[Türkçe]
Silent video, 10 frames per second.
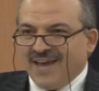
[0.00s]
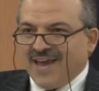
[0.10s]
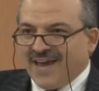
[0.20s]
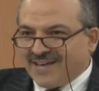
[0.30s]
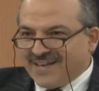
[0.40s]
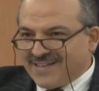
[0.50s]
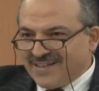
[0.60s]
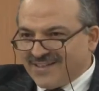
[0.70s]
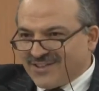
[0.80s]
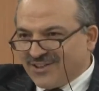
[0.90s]

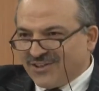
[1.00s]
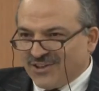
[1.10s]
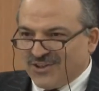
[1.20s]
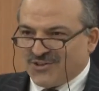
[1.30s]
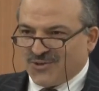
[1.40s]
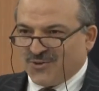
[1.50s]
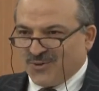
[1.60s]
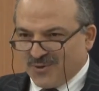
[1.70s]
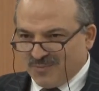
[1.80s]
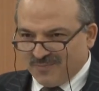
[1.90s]
herkesin ısındığını
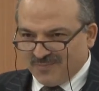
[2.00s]
hissediyorum.